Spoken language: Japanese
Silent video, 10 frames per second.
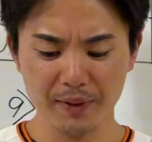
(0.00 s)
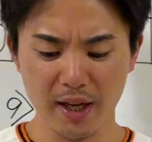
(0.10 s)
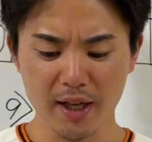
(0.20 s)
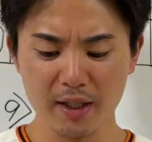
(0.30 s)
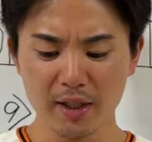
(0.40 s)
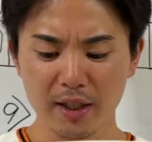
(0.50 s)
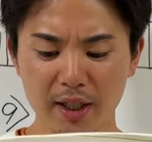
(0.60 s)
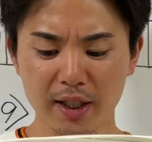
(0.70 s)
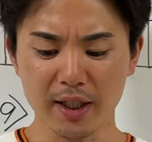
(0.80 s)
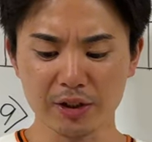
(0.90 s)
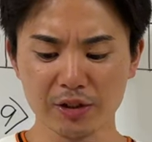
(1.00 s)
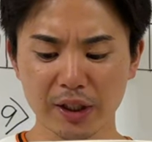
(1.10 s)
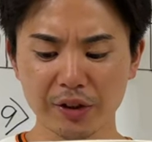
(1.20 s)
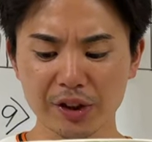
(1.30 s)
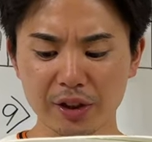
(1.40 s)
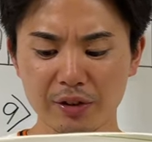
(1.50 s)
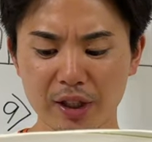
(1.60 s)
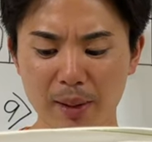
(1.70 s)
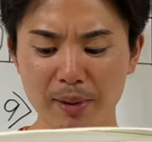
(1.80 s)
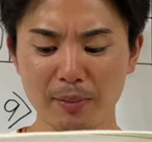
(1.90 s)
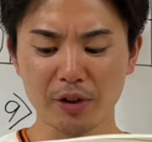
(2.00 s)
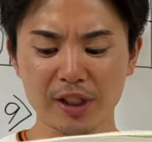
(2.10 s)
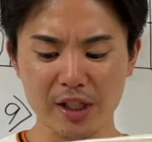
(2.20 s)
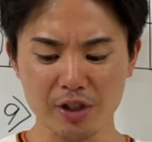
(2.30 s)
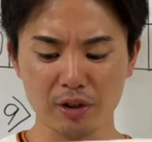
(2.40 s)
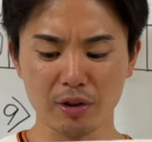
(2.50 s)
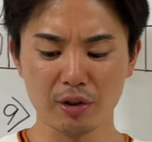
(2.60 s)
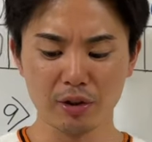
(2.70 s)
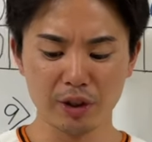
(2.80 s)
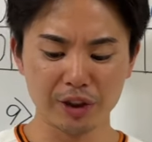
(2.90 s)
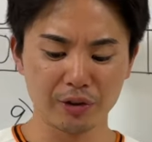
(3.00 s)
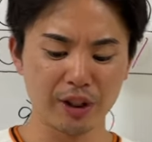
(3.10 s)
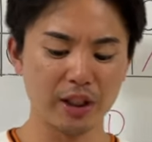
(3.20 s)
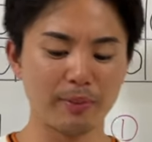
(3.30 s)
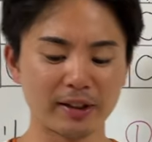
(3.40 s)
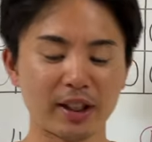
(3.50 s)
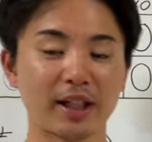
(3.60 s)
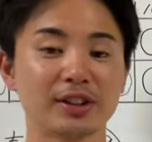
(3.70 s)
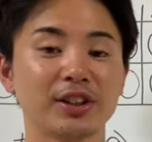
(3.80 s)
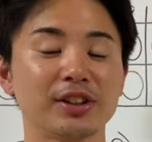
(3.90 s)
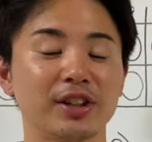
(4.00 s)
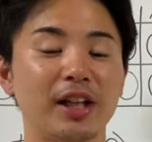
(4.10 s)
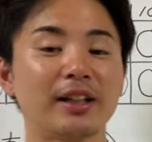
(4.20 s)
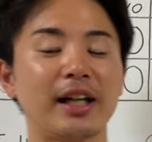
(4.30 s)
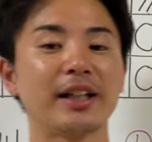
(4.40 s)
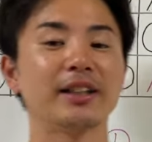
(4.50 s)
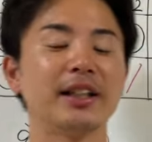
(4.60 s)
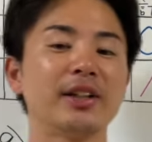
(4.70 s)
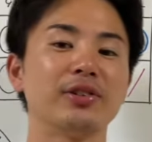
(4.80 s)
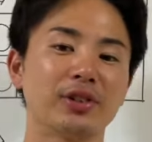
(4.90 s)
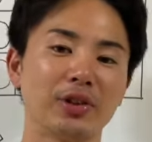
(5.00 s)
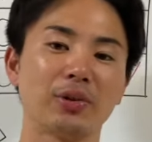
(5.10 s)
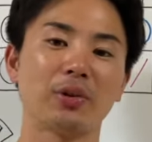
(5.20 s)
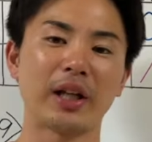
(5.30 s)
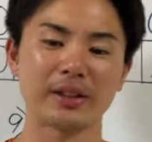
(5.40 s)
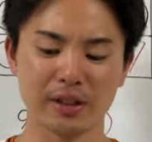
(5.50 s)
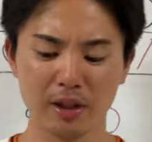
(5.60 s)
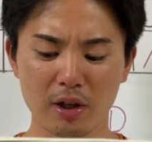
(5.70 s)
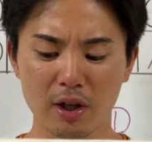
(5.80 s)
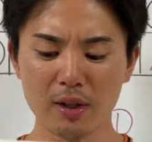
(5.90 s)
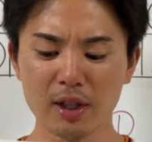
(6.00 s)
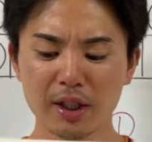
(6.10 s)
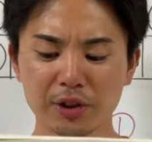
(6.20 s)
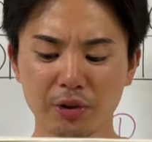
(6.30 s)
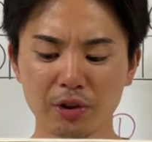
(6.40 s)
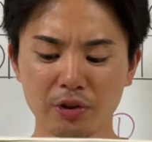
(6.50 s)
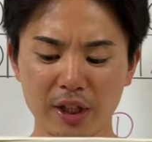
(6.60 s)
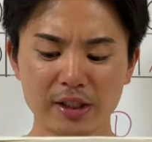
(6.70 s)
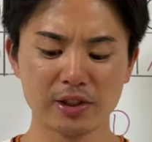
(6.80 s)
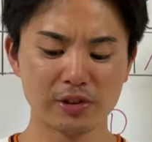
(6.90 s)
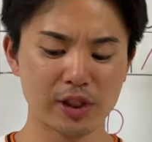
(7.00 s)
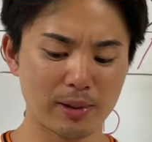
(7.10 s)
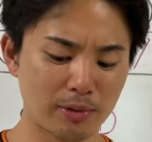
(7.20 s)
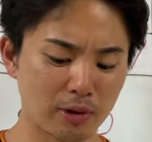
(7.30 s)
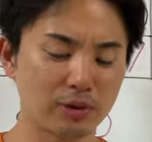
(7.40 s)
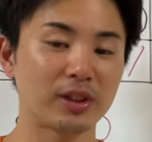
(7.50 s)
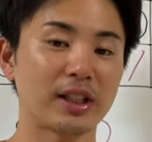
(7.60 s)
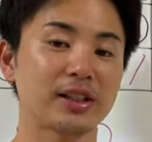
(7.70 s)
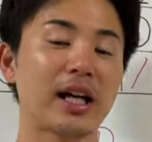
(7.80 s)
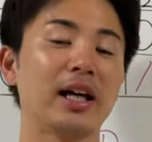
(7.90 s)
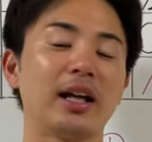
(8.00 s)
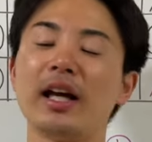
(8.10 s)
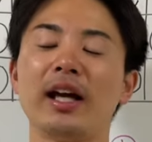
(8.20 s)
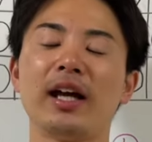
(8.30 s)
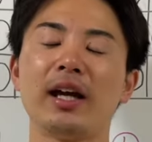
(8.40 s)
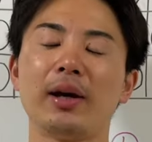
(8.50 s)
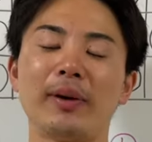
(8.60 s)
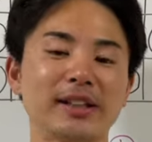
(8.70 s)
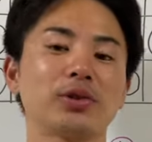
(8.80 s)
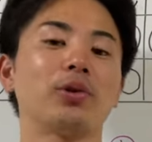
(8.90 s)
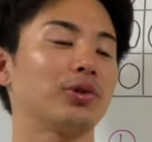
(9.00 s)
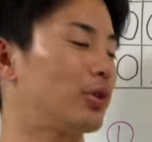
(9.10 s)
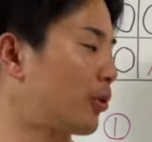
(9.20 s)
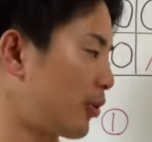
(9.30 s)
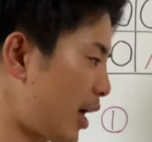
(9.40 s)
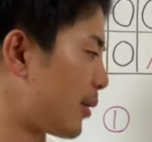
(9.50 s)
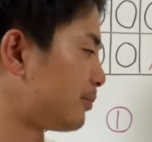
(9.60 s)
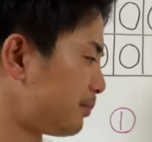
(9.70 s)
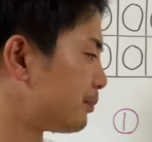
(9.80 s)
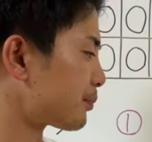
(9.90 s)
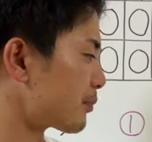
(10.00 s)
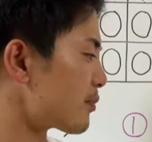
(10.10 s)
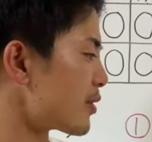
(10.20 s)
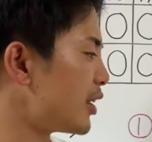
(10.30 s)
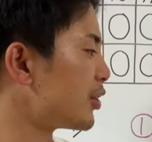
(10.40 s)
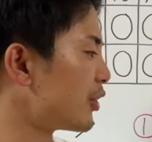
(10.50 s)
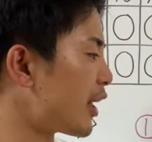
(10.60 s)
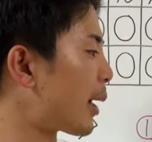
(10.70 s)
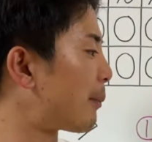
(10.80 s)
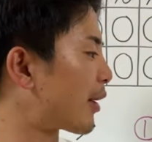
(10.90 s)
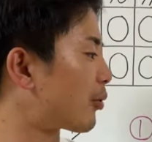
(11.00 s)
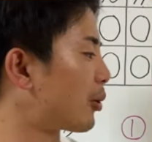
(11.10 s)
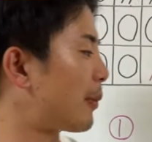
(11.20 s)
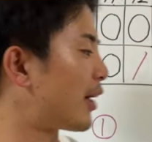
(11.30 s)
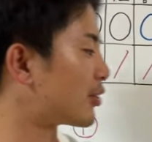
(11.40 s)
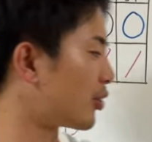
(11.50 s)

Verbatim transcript: で、えー、ツアーで一塁で三森選手、非常にいいバッターが次々ね、代打に出てくるっていうところなんですけど、初球のね、ツーシームを打ってさ、えー、ファーストゴロというところで、非常にね、やっぱりこのバント